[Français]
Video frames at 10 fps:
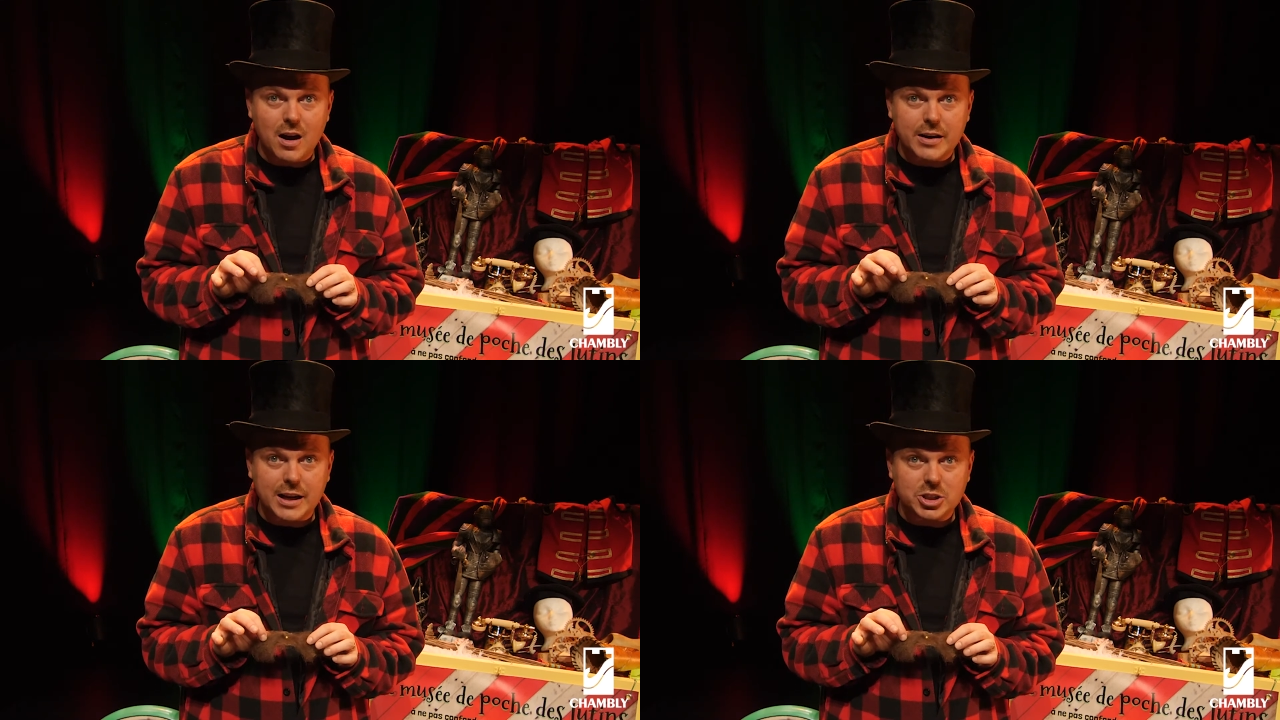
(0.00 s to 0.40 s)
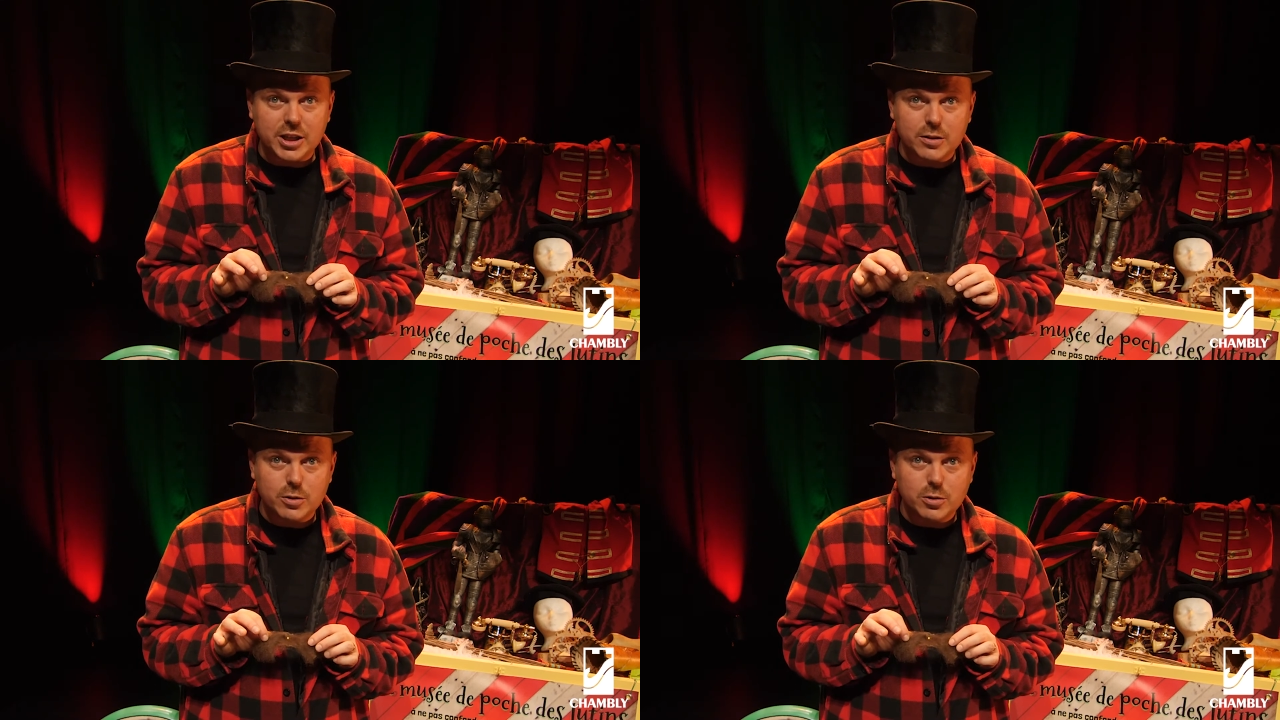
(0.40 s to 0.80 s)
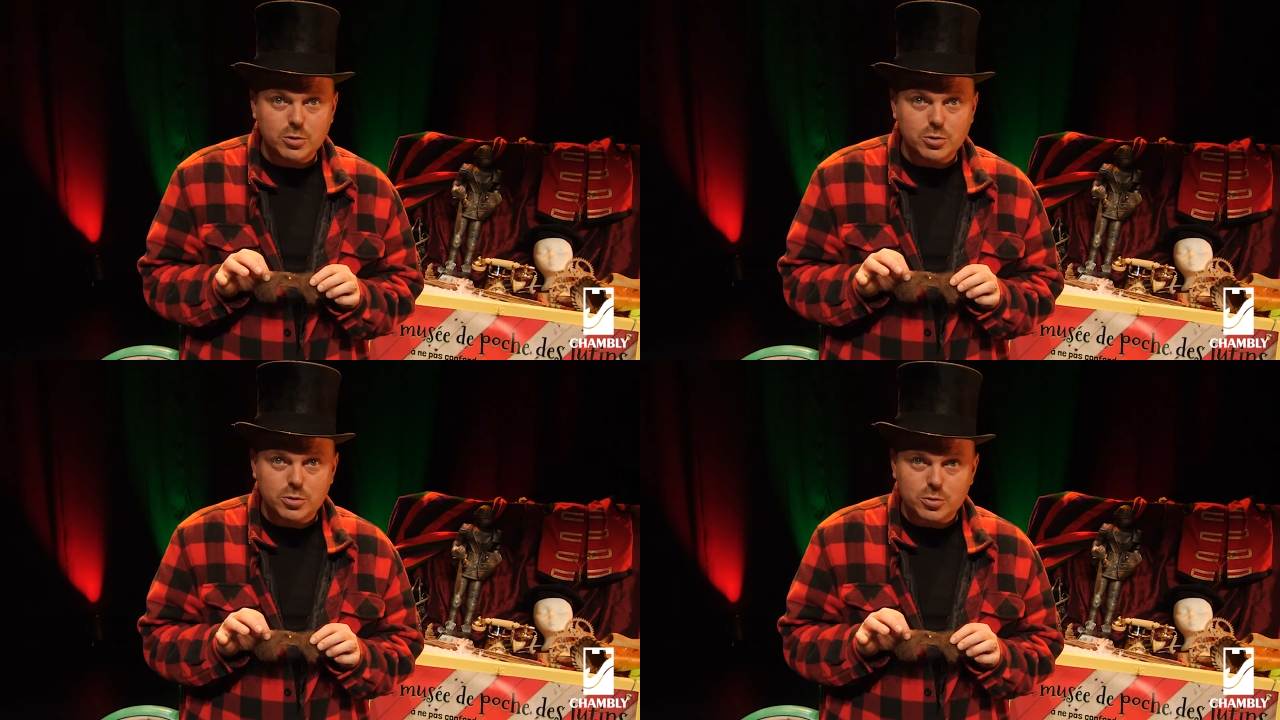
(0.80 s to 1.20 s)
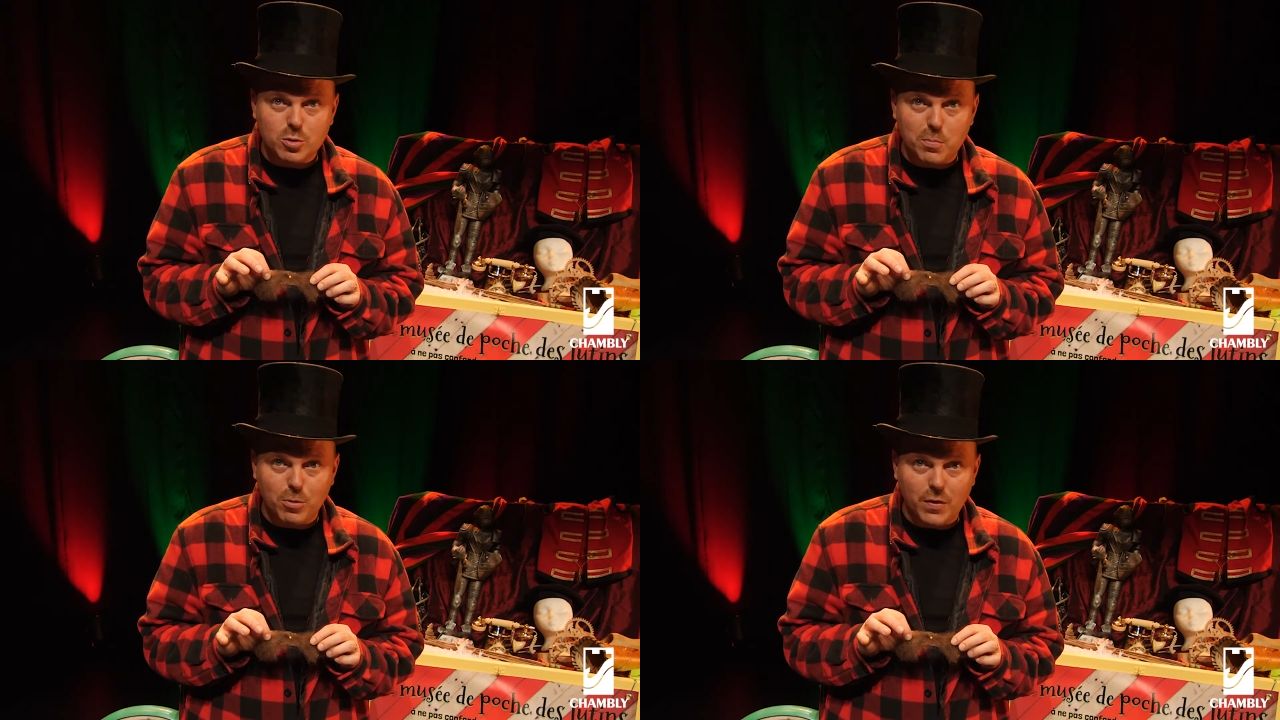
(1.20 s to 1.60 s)
en cachette
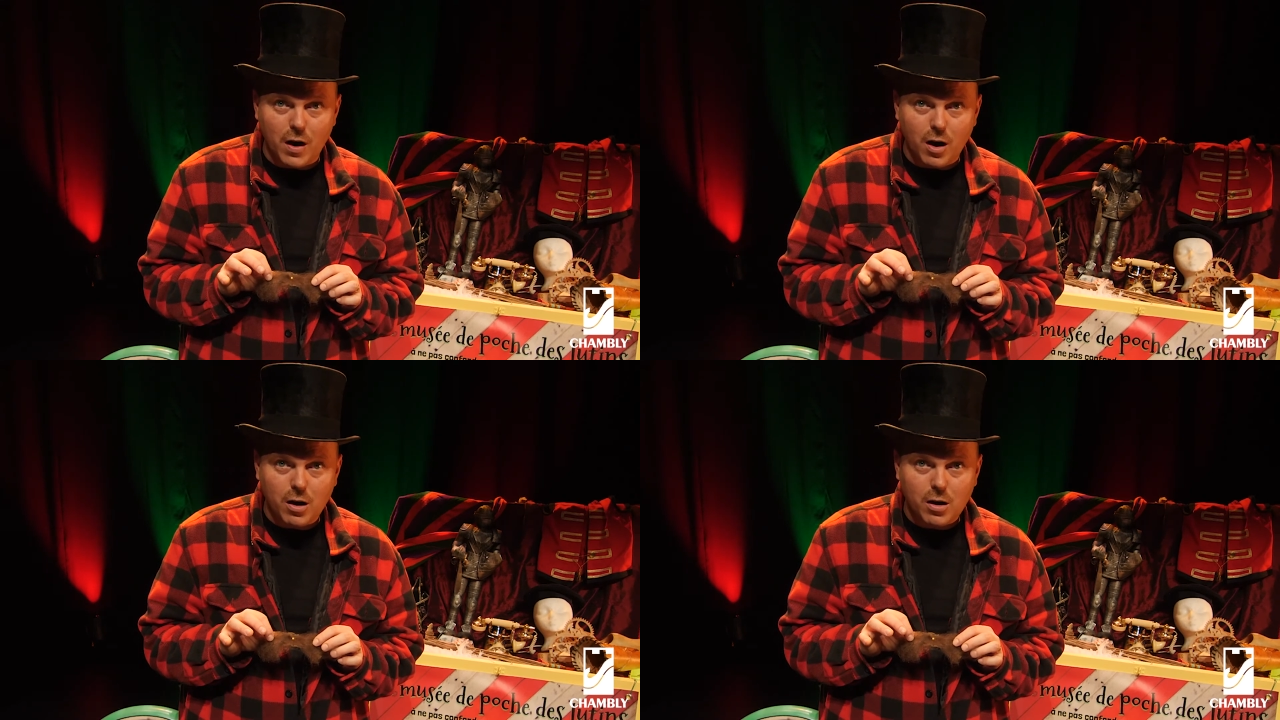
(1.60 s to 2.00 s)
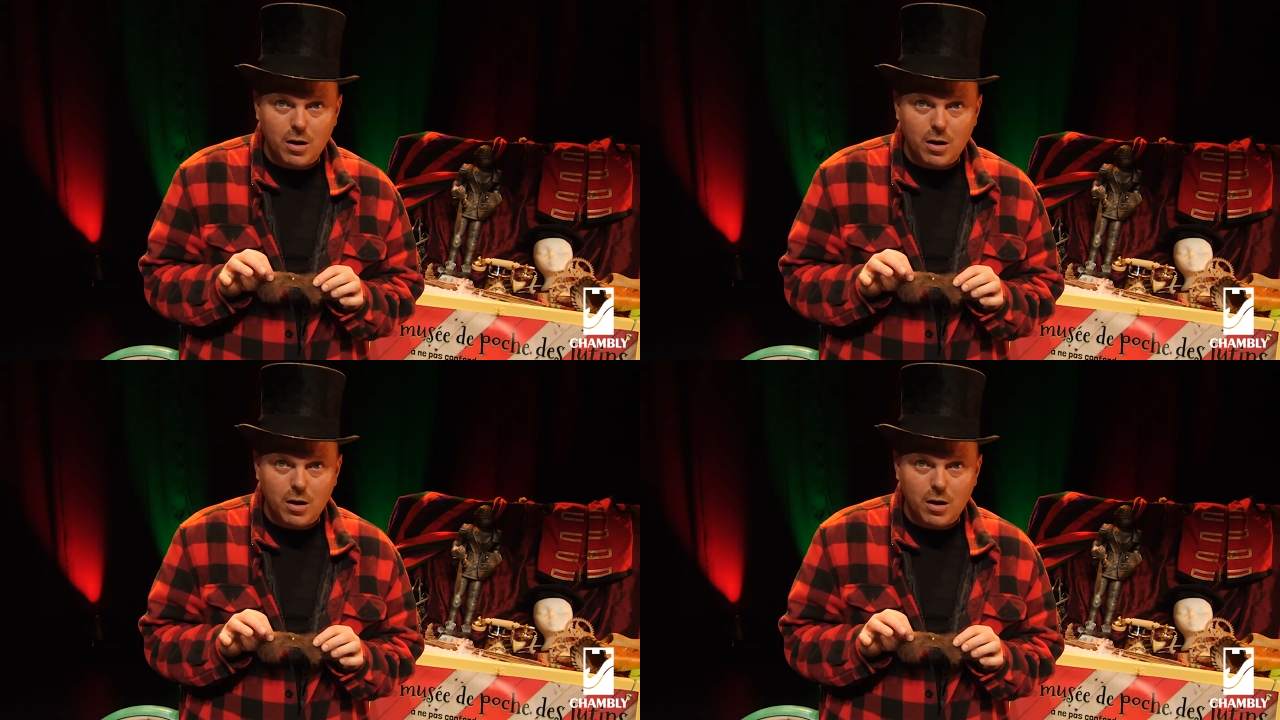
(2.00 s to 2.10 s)
jusqu'au pôle Nord.